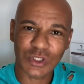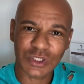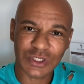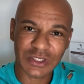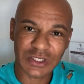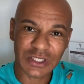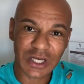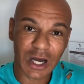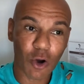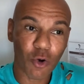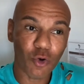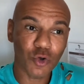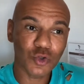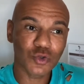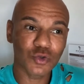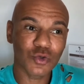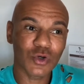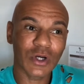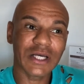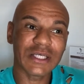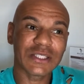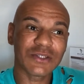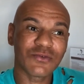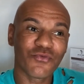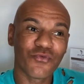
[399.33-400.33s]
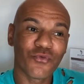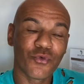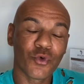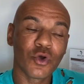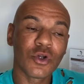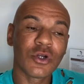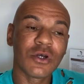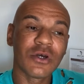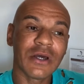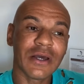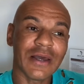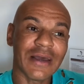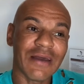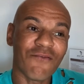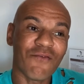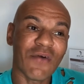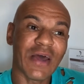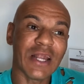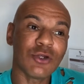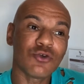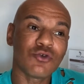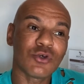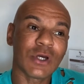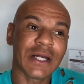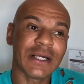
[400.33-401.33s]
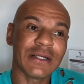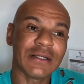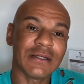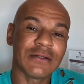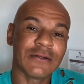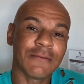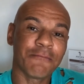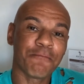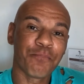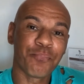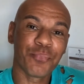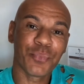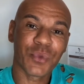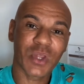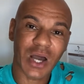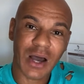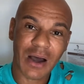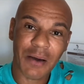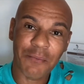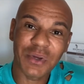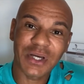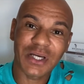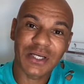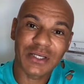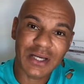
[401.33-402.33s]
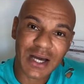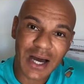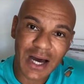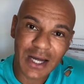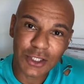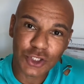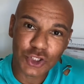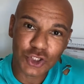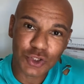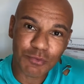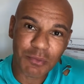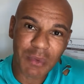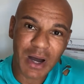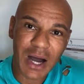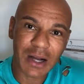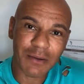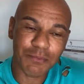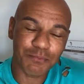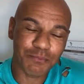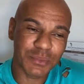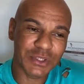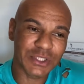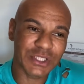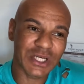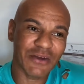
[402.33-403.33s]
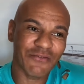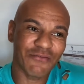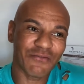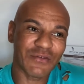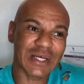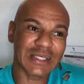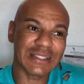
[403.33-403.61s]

ist es auch so, es würde eventuell den amerikanischen Markt betreffen,